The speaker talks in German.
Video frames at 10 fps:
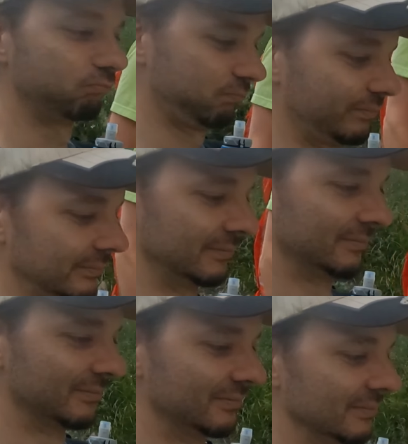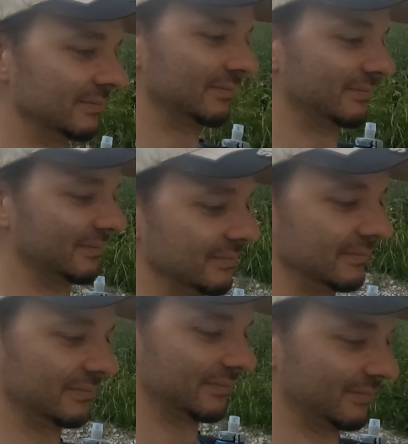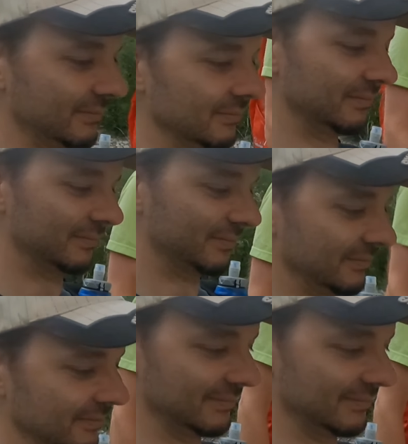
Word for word: dreieinhalb Jahre, das ist auch schon ein äh, sehr anstrengendes Hobby.